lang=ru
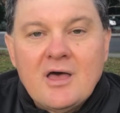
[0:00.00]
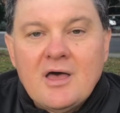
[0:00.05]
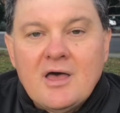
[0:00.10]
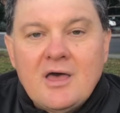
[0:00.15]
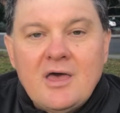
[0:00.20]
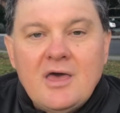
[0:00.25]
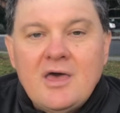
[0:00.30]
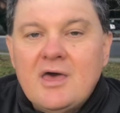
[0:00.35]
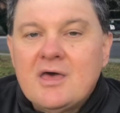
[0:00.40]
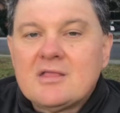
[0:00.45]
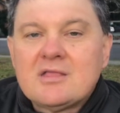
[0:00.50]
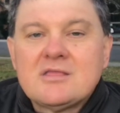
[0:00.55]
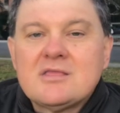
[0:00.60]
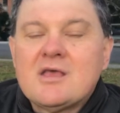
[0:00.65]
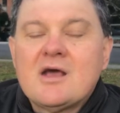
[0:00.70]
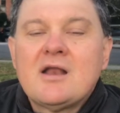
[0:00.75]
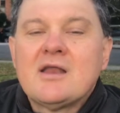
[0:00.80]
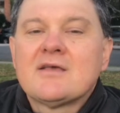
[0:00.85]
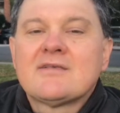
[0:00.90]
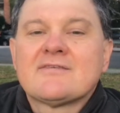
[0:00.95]
И это
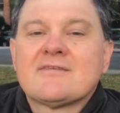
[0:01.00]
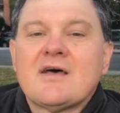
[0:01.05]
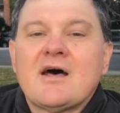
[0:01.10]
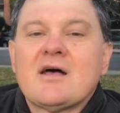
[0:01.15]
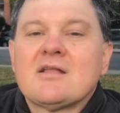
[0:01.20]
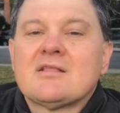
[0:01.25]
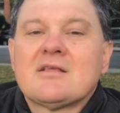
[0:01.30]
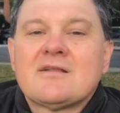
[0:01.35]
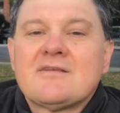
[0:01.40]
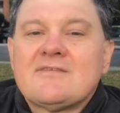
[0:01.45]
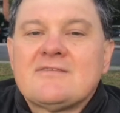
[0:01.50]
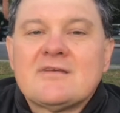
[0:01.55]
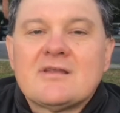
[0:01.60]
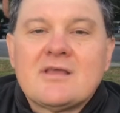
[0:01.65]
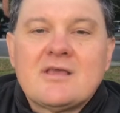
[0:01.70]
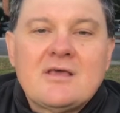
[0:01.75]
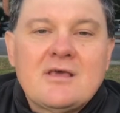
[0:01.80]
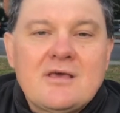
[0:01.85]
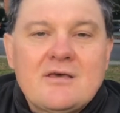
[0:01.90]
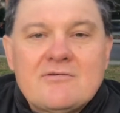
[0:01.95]
не Александр
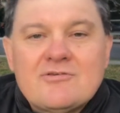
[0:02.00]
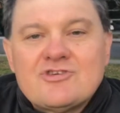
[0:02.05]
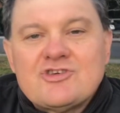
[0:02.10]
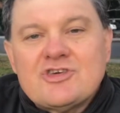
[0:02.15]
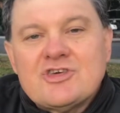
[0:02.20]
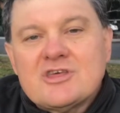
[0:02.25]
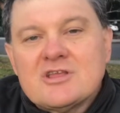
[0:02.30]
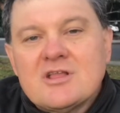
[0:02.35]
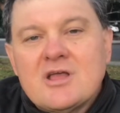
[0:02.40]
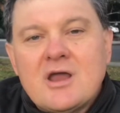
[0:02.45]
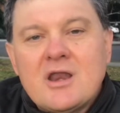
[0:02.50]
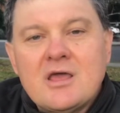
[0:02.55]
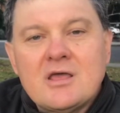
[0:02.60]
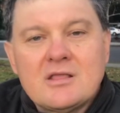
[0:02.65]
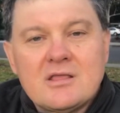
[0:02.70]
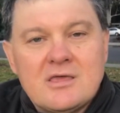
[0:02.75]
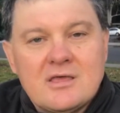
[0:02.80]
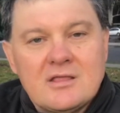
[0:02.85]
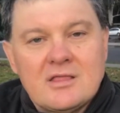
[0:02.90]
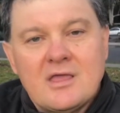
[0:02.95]
Сергеевич
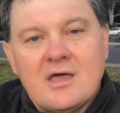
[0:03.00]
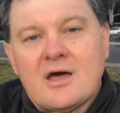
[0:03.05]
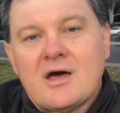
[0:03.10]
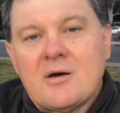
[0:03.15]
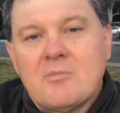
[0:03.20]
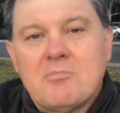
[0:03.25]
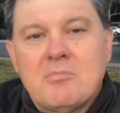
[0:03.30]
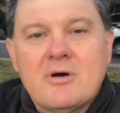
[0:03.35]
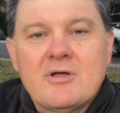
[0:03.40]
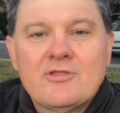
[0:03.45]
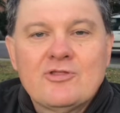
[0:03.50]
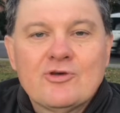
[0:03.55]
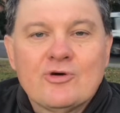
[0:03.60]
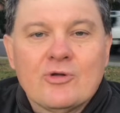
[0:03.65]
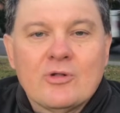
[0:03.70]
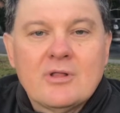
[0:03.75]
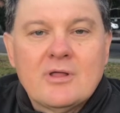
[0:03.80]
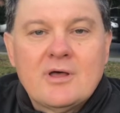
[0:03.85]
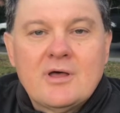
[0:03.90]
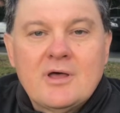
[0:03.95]
Ядаринкин их
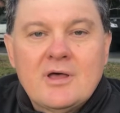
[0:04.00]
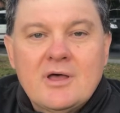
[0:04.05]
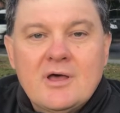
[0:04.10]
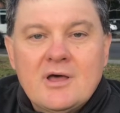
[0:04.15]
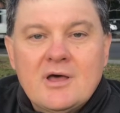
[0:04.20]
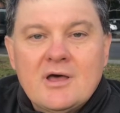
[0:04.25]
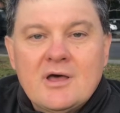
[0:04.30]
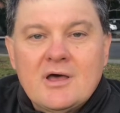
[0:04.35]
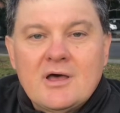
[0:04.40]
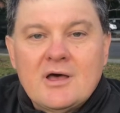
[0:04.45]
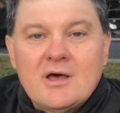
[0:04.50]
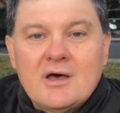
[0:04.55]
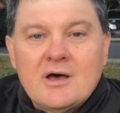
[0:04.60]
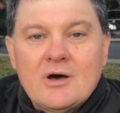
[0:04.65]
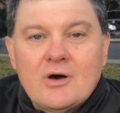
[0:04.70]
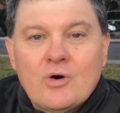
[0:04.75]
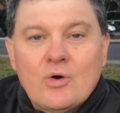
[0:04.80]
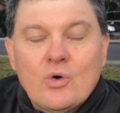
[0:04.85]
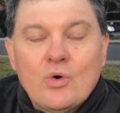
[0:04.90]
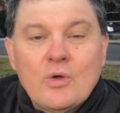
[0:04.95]
обманул.
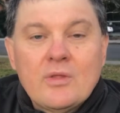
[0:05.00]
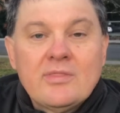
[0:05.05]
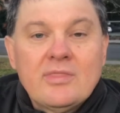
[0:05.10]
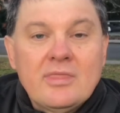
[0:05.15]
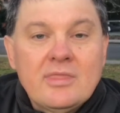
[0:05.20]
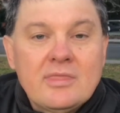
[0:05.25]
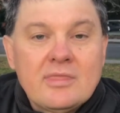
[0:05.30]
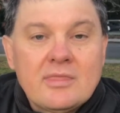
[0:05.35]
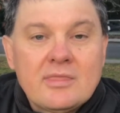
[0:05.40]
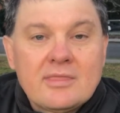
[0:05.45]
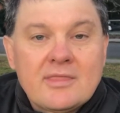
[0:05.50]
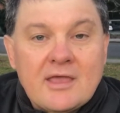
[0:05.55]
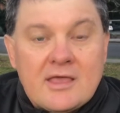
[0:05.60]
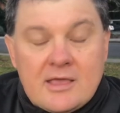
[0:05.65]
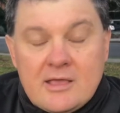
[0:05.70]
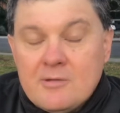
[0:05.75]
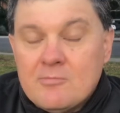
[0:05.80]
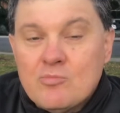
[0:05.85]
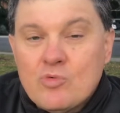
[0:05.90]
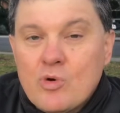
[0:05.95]
Он
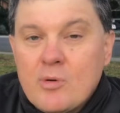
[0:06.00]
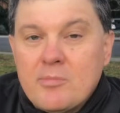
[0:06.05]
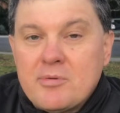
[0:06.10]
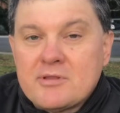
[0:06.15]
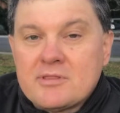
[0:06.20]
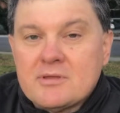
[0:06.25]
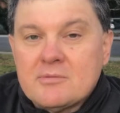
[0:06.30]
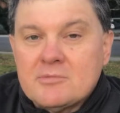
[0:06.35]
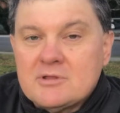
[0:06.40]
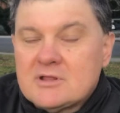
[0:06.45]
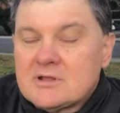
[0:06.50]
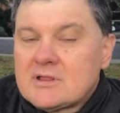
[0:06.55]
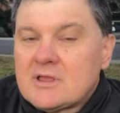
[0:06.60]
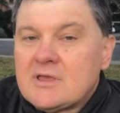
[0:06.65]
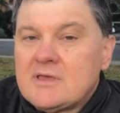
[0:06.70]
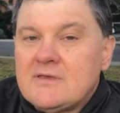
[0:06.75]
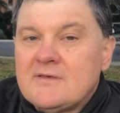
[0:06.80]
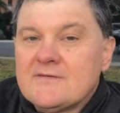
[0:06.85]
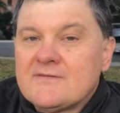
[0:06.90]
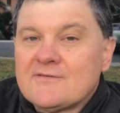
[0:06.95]
таким образом и на
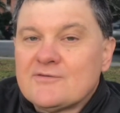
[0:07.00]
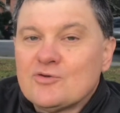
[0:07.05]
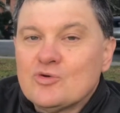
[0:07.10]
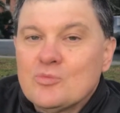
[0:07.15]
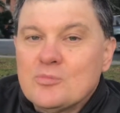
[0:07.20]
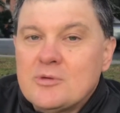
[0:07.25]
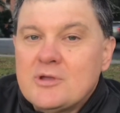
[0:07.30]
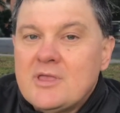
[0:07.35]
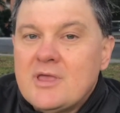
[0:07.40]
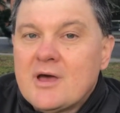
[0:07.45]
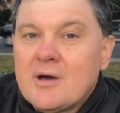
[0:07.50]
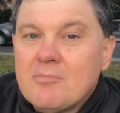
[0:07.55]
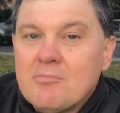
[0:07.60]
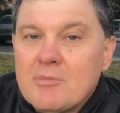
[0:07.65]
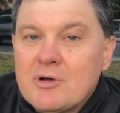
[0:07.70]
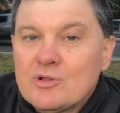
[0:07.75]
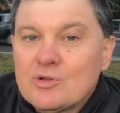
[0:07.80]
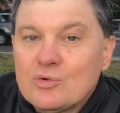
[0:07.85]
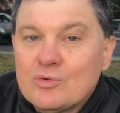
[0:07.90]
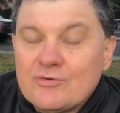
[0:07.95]
такие суммы не
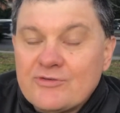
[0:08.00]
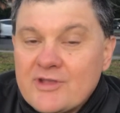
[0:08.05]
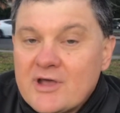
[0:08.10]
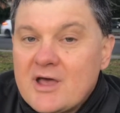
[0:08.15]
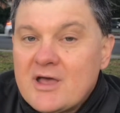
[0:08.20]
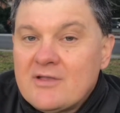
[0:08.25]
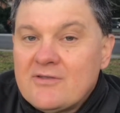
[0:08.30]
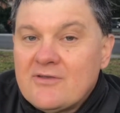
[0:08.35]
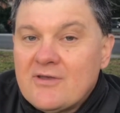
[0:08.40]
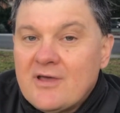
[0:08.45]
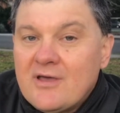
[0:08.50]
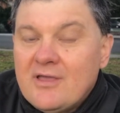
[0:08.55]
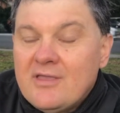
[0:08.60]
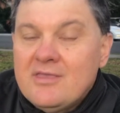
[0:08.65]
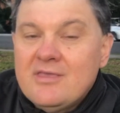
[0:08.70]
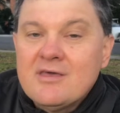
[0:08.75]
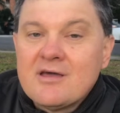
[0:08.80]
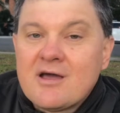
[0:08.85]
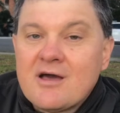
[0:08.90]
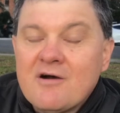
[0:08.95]
обманул, знаете,
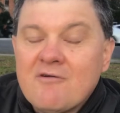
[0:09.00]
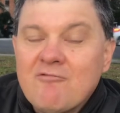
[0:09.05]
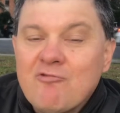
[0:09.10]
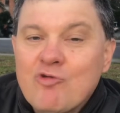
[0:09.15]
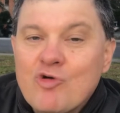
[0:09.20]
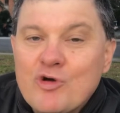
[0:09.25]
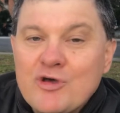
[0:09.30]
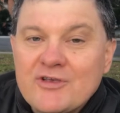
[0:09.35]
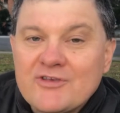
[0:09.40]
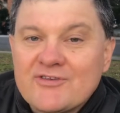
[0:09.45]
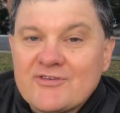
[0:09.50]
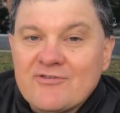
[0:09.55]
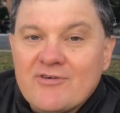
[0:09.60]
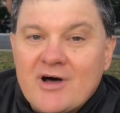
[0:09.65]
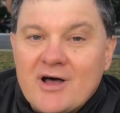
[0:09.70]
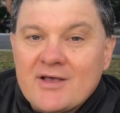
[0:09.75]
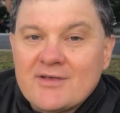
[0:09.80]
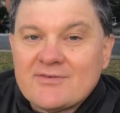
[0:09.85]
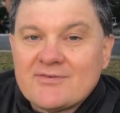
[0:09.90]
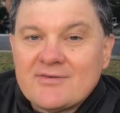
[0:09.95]
никого из
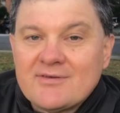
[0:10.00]
вас.